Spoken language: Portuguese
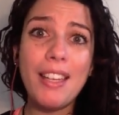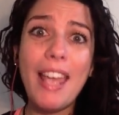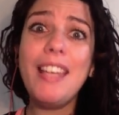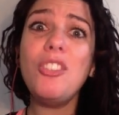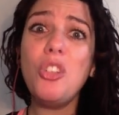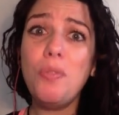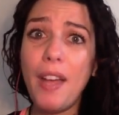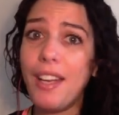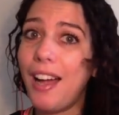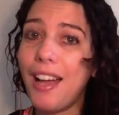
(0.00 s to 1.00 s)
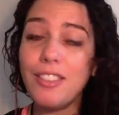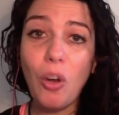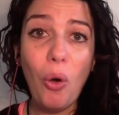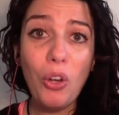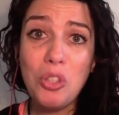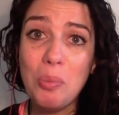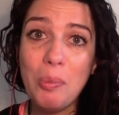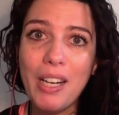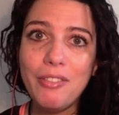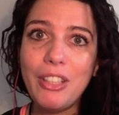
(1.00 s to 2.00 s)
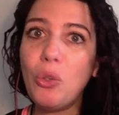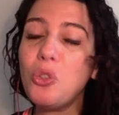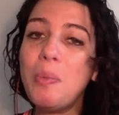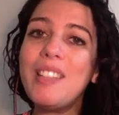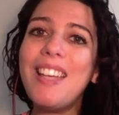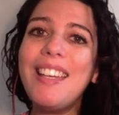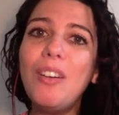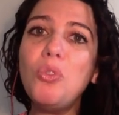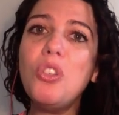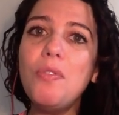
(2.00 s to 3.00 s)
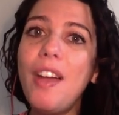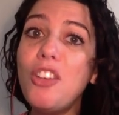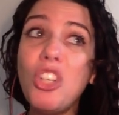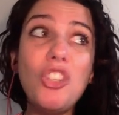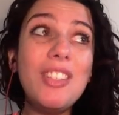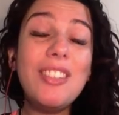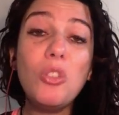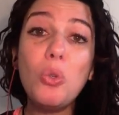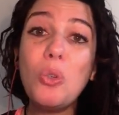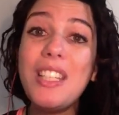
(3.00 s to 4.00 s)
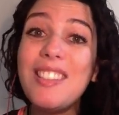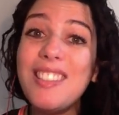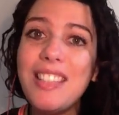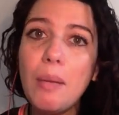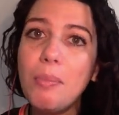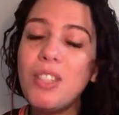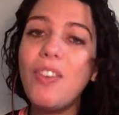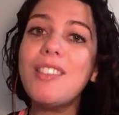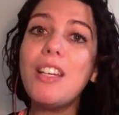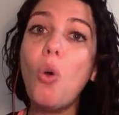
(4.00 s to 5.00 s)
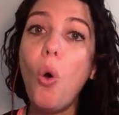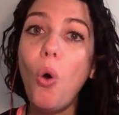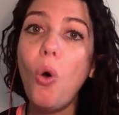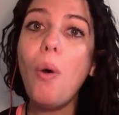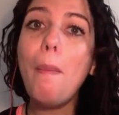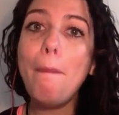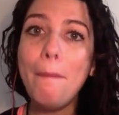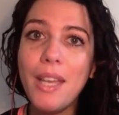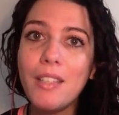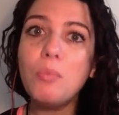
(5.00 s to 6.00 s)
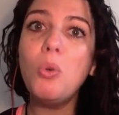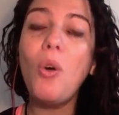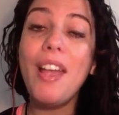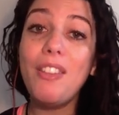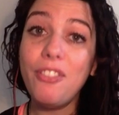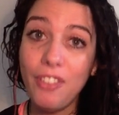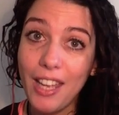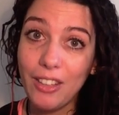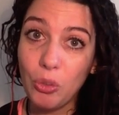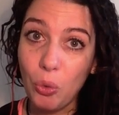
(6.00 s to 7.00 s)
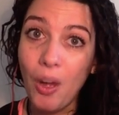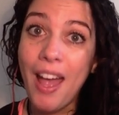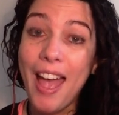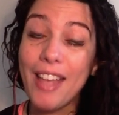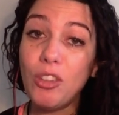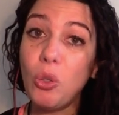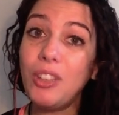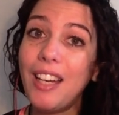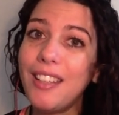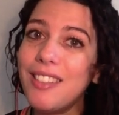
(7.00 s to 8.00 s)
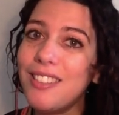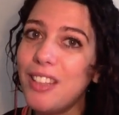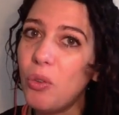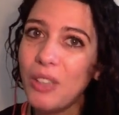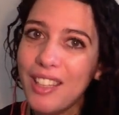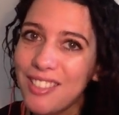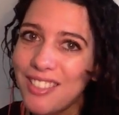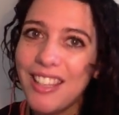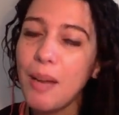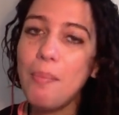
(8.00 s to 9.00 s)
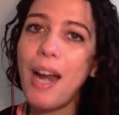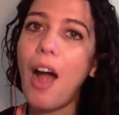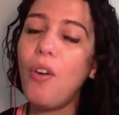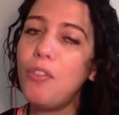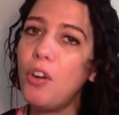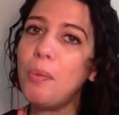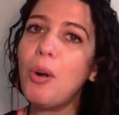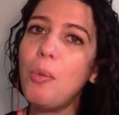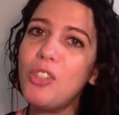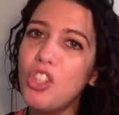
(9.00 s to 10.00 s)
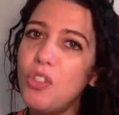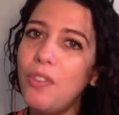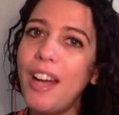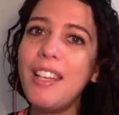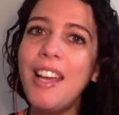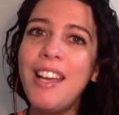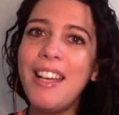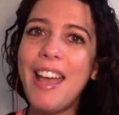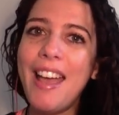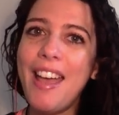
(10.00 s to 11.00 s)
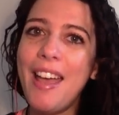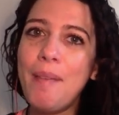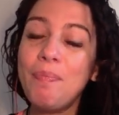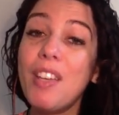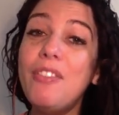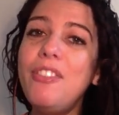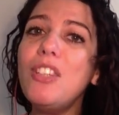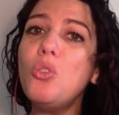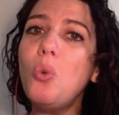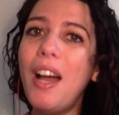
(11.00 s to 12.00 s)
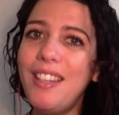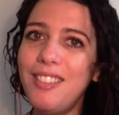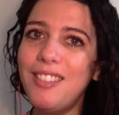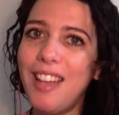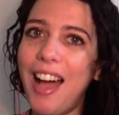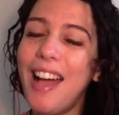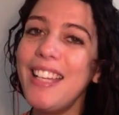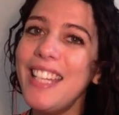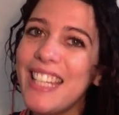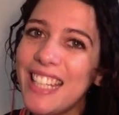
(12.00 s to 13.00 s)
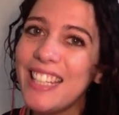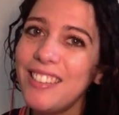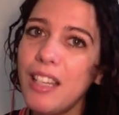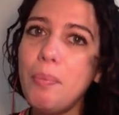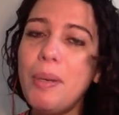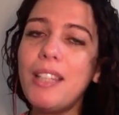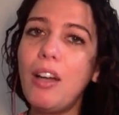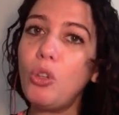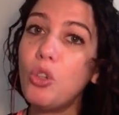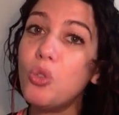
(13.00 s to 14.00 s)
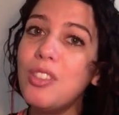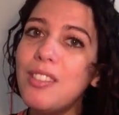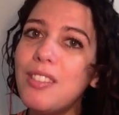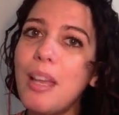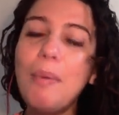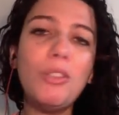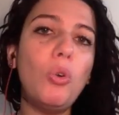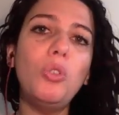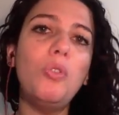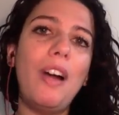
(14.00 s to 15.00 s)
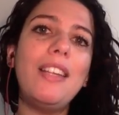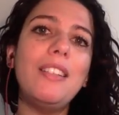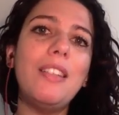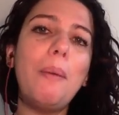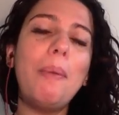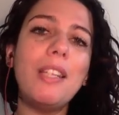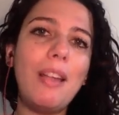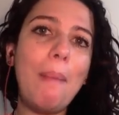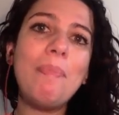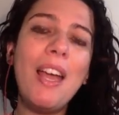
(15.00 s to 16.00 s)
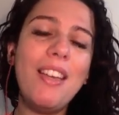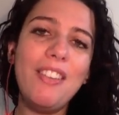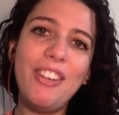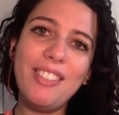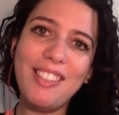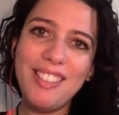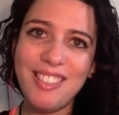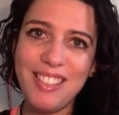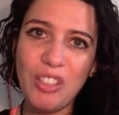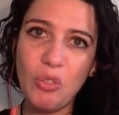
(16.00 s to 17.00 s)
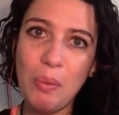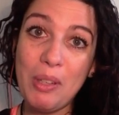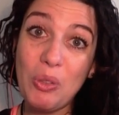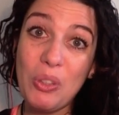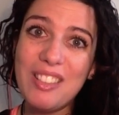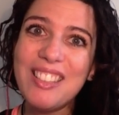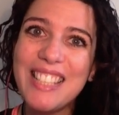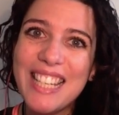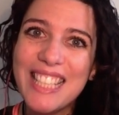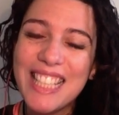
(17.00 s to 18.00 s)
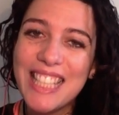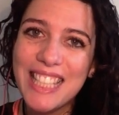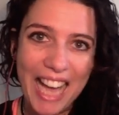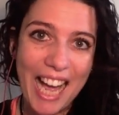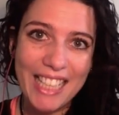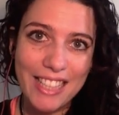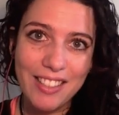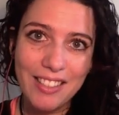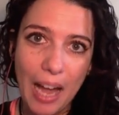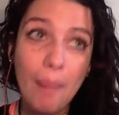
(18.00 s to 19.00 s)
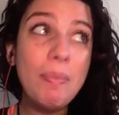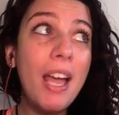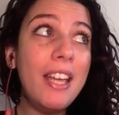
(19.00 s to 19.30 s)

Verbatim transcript: Quem tiver em casa, ótimo, maravilhoso, mas quem não tiver, gente, esses truques simples fazem o mesmo efeito. É toda a questão né, cerebral, a forma como a gente vai é, visualizar e interpretar, o nosso sistema todo vai interpretar e fazer essas transformações necessárias, tá?